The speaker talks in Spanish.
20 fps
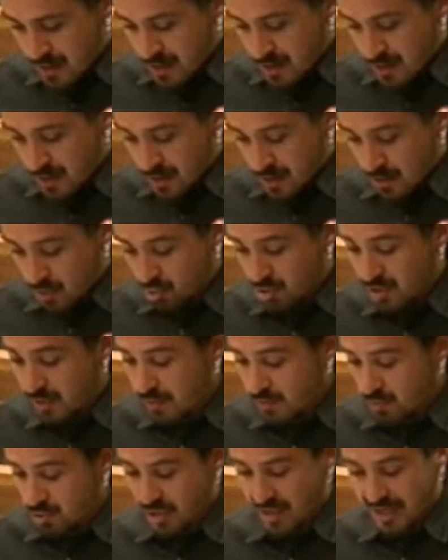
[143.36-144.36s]
no
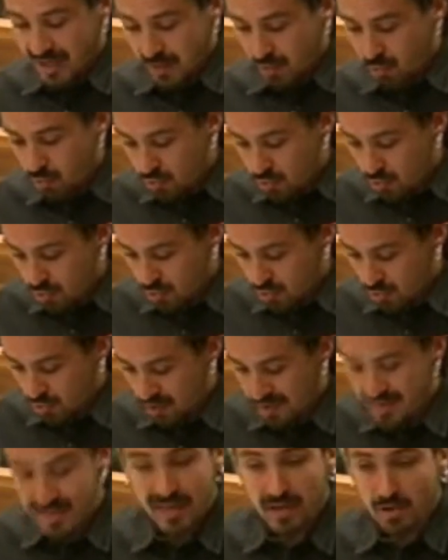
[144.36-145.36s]
sabemos en qué mundo
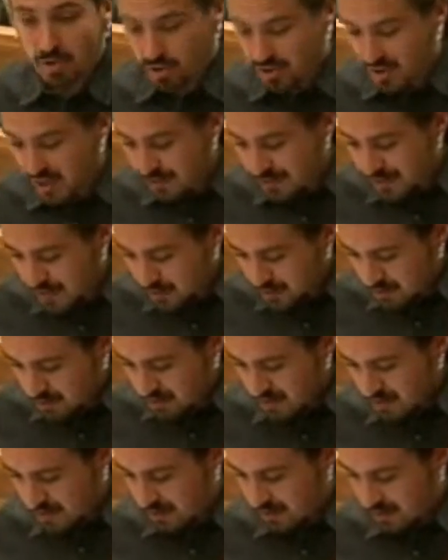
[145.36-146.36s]
idílico estaban,
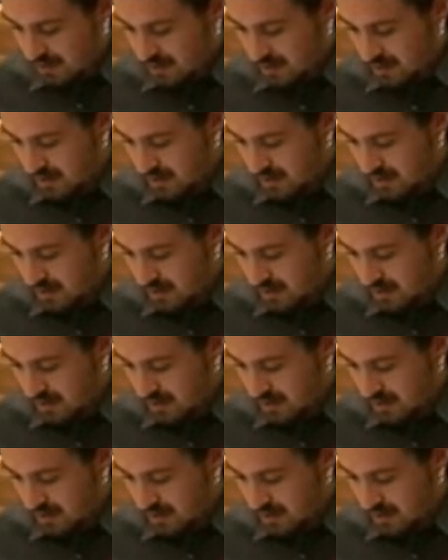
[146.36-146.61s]
eh,